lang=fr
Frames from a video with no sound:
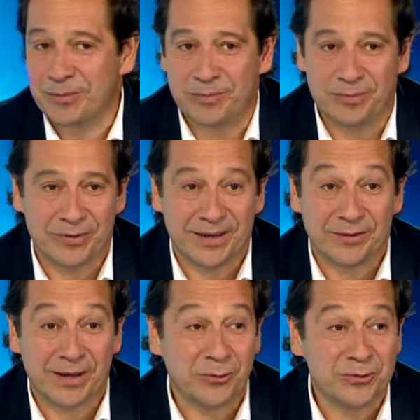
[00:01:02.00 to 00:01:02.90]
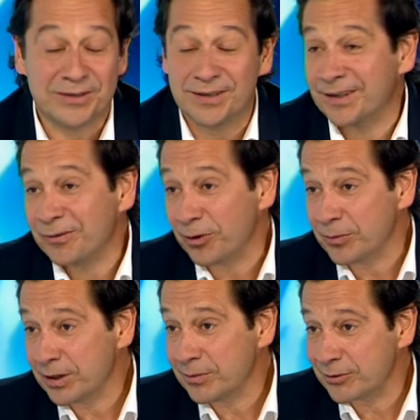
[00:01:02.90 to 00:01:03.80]
et puis il y a une acoustique qui est
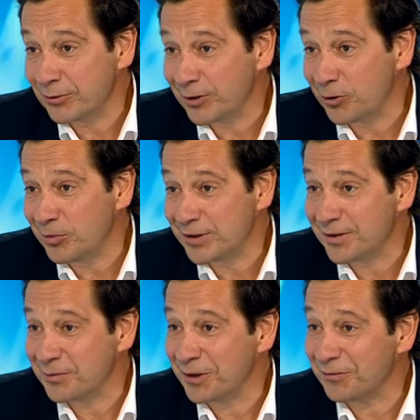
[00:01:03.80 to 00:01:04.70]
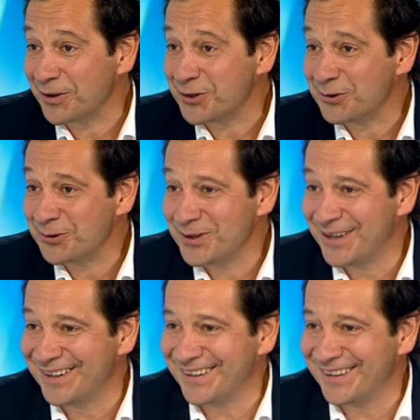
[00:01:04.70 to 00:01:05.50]
formidable parce que les Romains savaient bien faire les choses.